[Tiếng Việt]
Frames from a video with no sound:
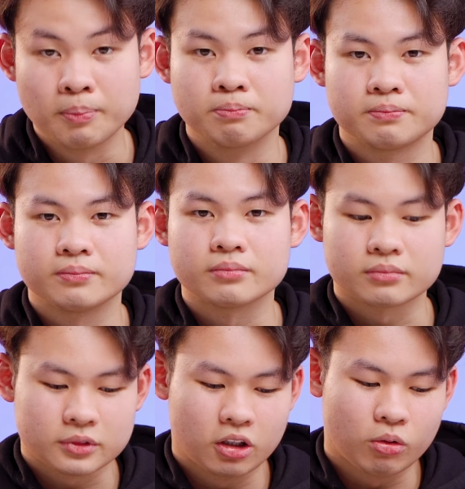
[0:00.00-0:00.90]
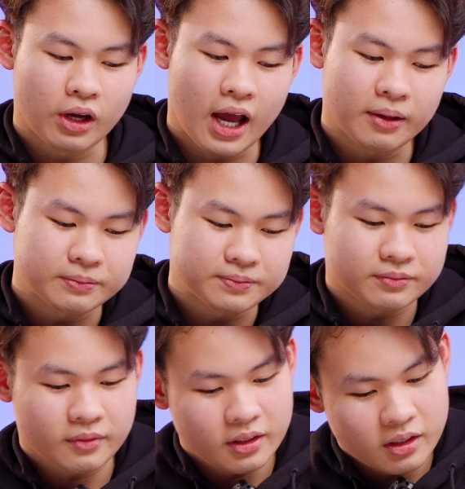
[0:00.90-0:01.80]
bụp vô một cái
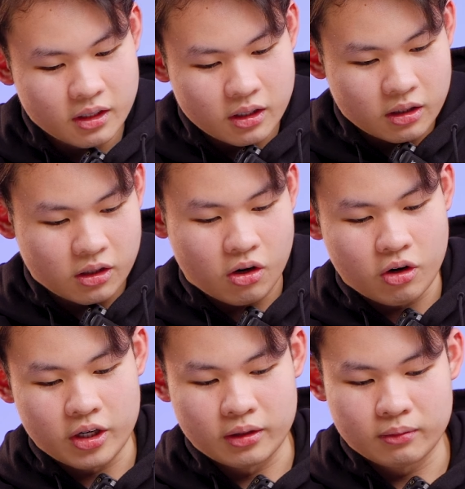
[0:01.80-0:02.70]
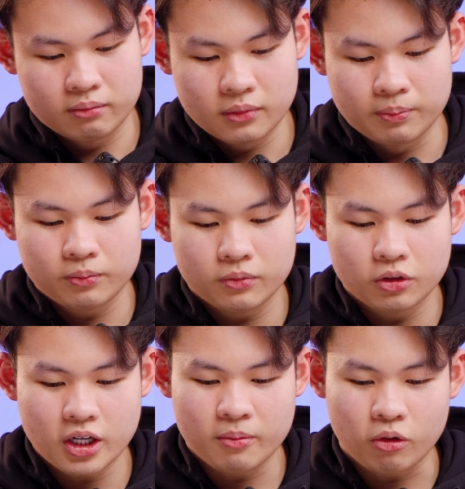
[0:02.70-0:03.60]
rồi bụp
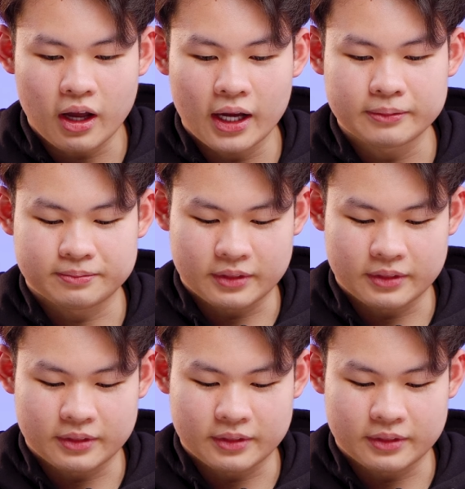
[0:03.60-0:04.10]
vô đây một cái